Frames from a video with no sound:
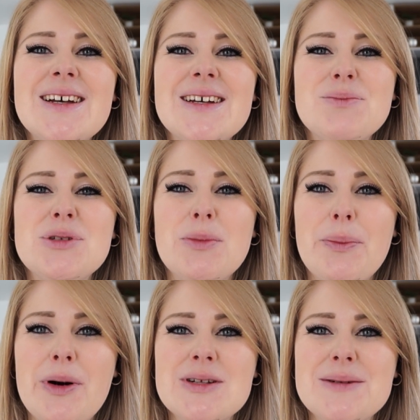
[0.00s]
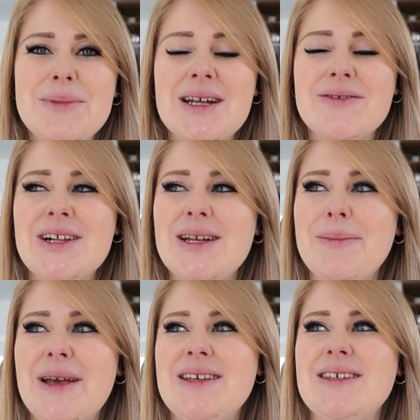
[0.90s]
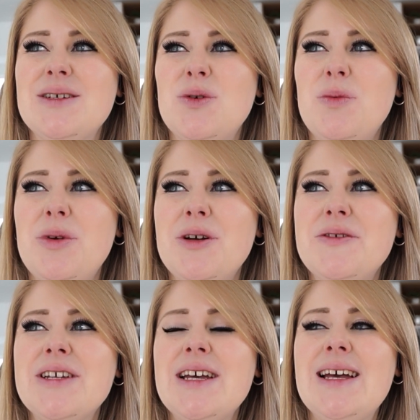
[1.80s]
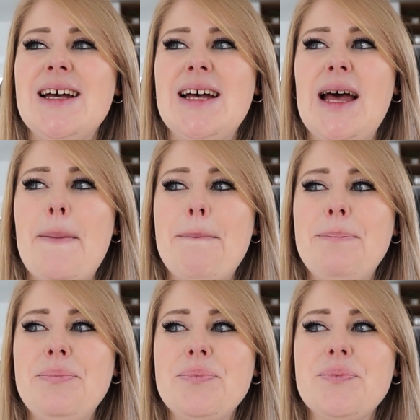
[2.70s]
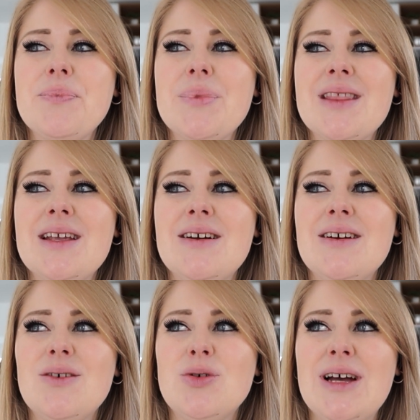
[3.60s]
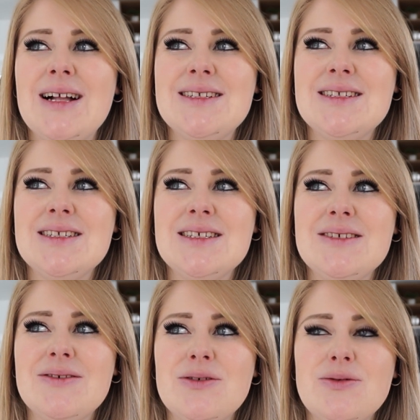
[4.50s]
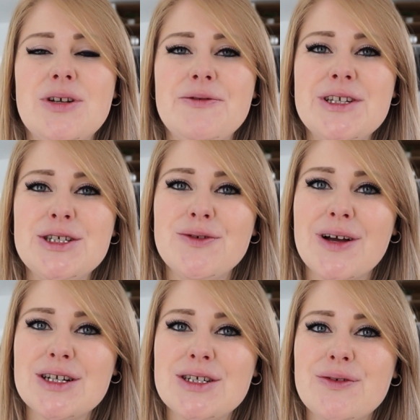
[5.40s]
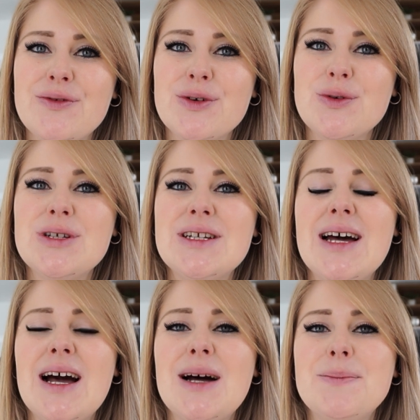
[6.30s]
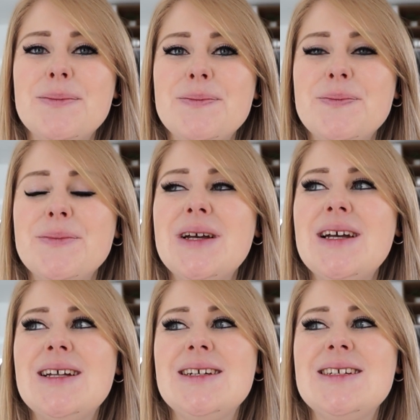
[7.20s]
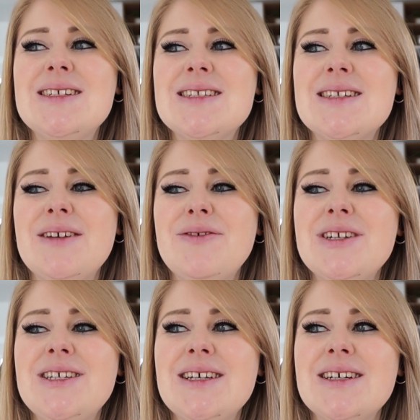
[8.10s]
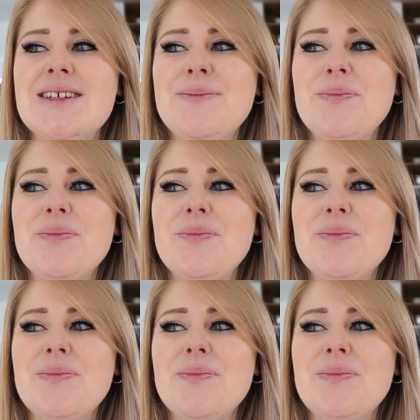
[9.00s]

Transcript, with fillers: ich muss immer Pause machen, weil der Mikey hier rumläuft. Ähm, oder als ich oder wir die Schwangerschaft verkündet haben. Ne? Das sind einfach Dinge.